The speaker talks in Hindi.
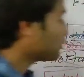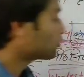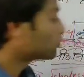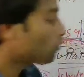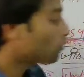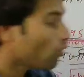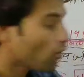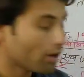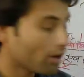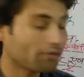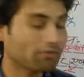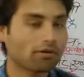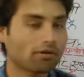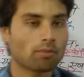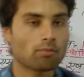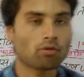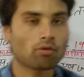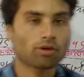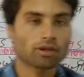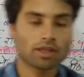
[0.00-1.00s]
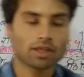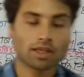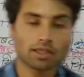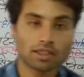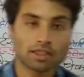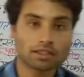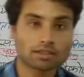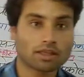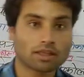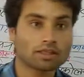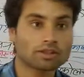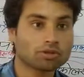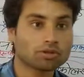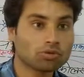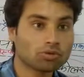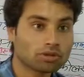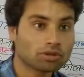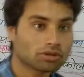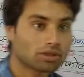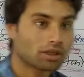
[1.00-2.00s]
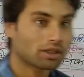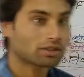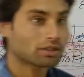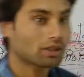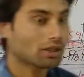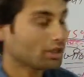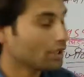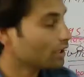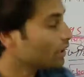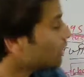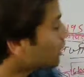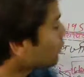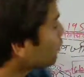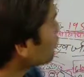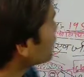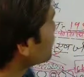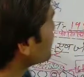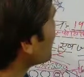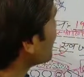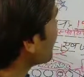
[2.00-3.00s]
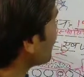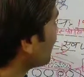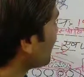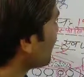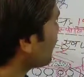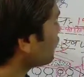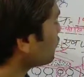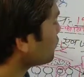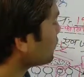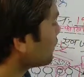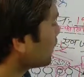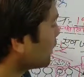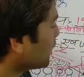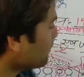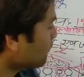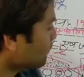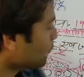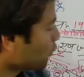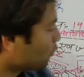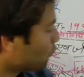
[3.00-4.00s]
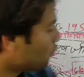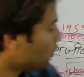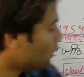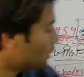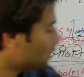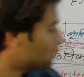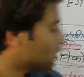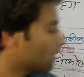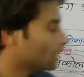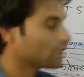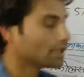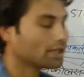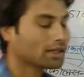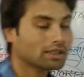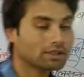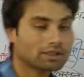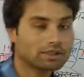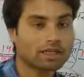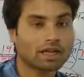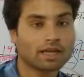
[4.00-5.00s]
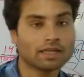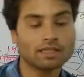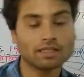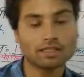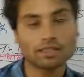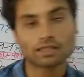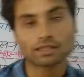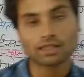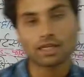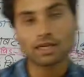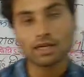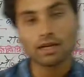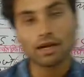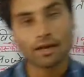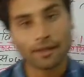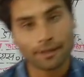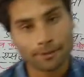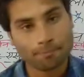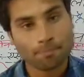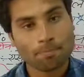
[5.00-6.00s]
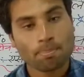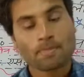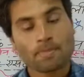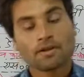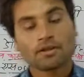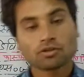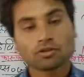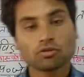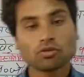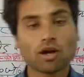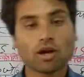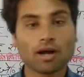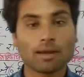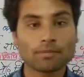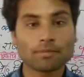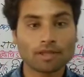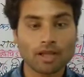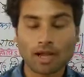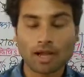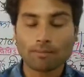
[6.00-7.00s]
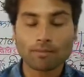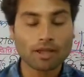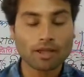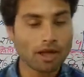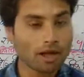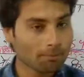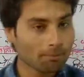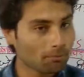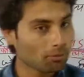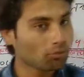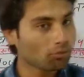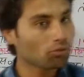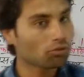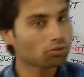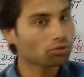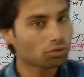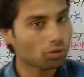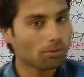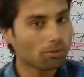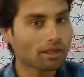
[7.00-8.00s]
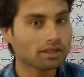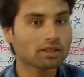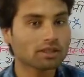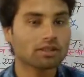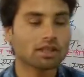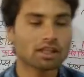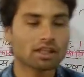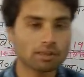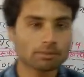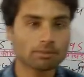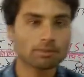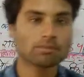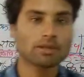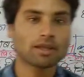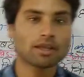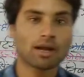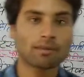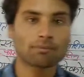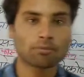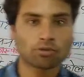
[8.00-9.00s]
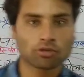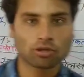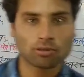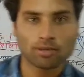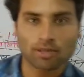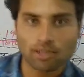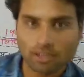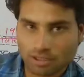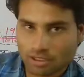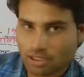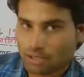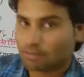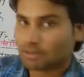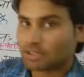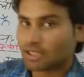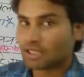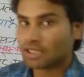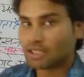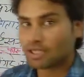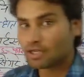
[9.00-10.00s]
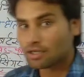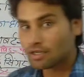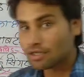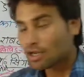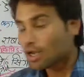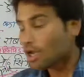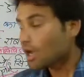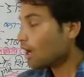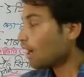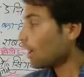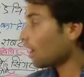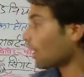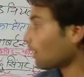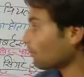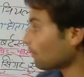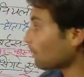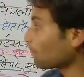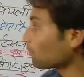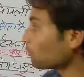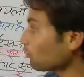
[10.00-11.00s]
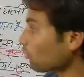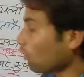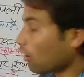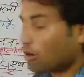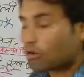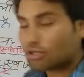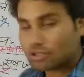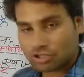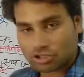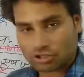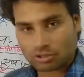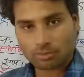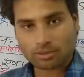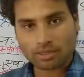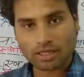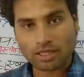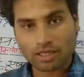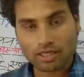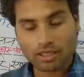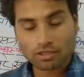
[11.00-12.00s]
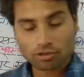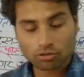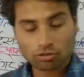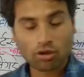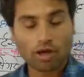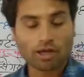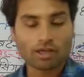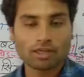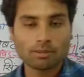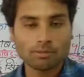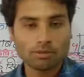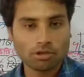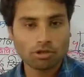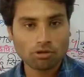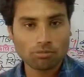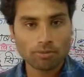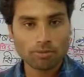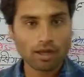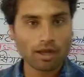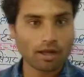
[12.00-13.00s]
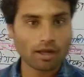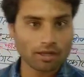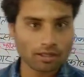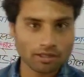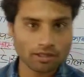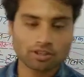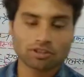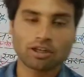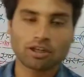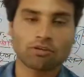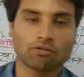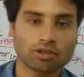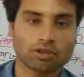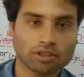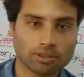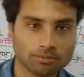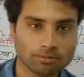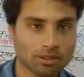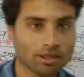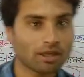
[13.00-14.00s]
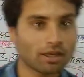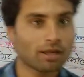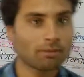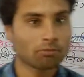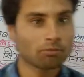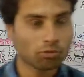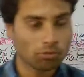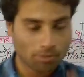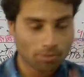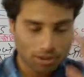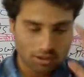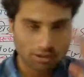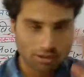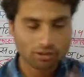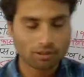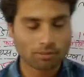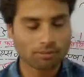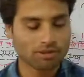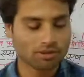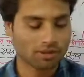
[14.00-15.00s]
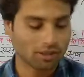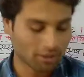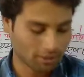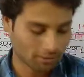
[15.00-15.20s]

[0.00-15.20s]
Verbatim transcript: कंफर्म हो गया कि सेल जो स्ट्रक्चर यानी कि कोशिका कला होती है वो इस तरीके का दिखाई देता है तो अब यहाँ पे आप लोगों को जो बातें नहीं समझ में आई आप लोग कमेंट के जरिए बताइएगा हम आप लोगों को और अच्छे से बताएंगे तो अगली वीडियो मैं आगे नेक्स्ट लाऊंगा तब तक के लिए आप लोगों को मेरा जन नमस्कार